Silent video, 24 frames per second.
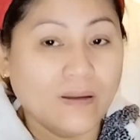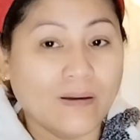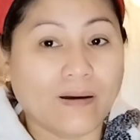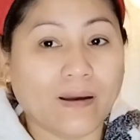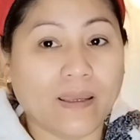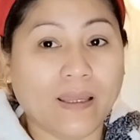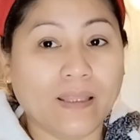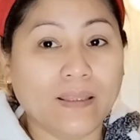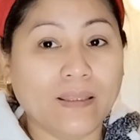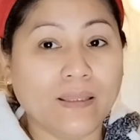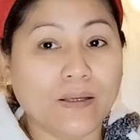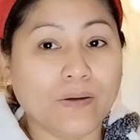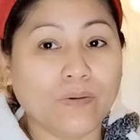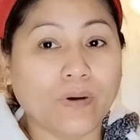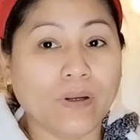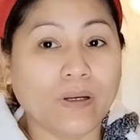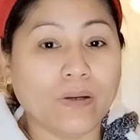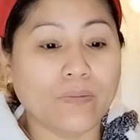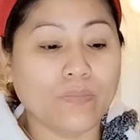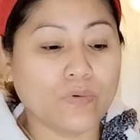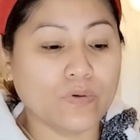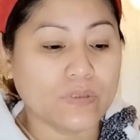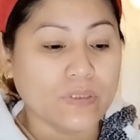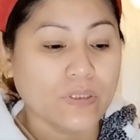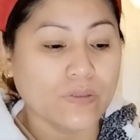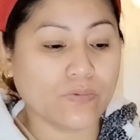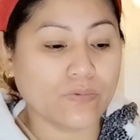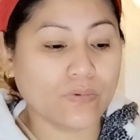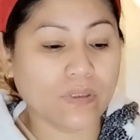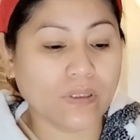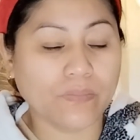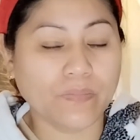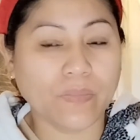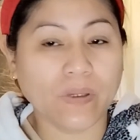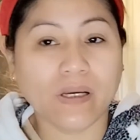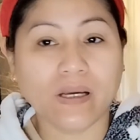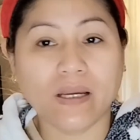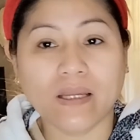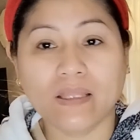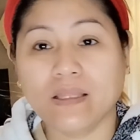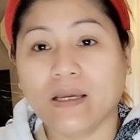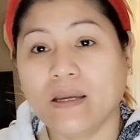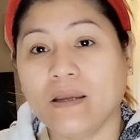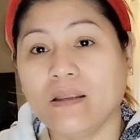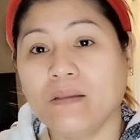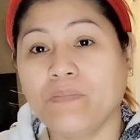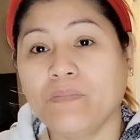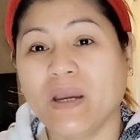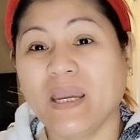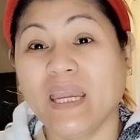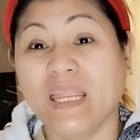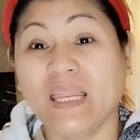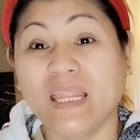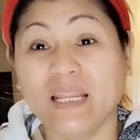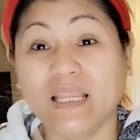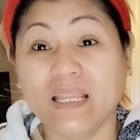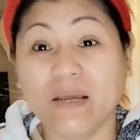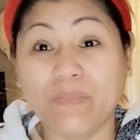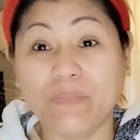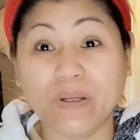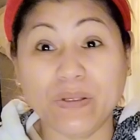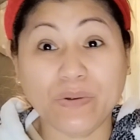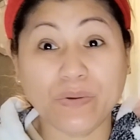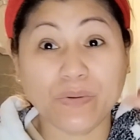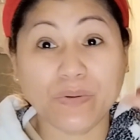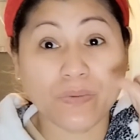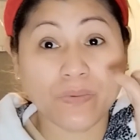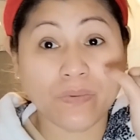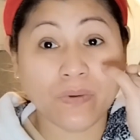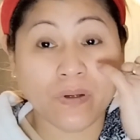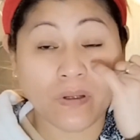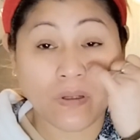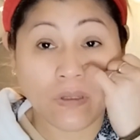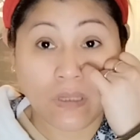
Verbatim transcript: Kaya hindi ko alam kung sino nagbigay dahil mahilig naman yung